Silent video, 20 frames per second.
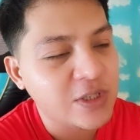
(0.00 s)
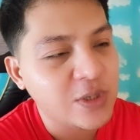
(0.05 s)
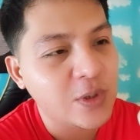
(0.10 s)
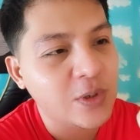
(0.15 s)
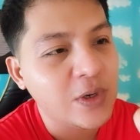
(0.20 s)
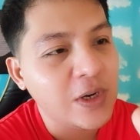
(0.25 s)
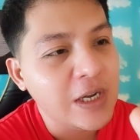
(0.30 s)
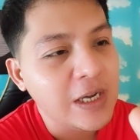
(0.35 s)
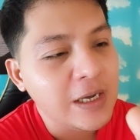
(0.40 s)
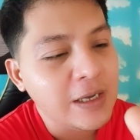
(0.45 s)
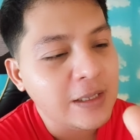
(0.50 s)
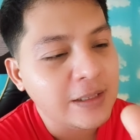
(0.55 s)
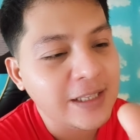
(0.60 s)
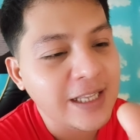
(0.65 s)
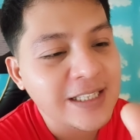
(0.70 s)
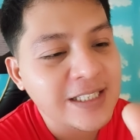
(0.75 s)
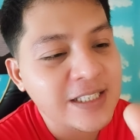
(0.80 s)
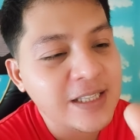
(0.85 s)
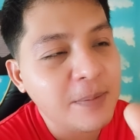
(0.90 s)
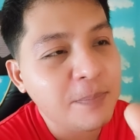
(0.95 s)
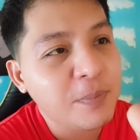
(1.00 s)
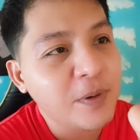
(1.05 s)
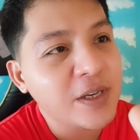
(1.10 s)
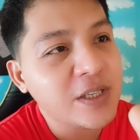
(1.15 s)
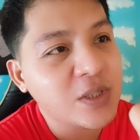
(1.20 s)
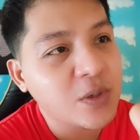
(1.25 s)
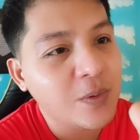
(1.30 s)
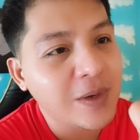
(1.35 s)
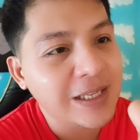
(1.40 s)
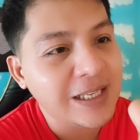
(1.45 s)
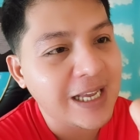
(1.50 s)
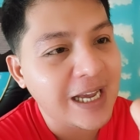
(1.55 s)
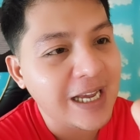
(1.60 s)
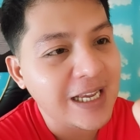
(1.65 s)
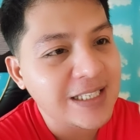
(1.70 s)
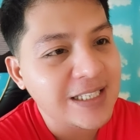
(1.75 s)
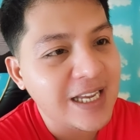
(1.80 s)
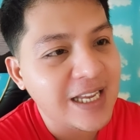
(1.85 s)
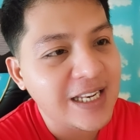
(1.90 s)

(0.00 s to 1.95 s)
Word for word: So, that's the first one, guys.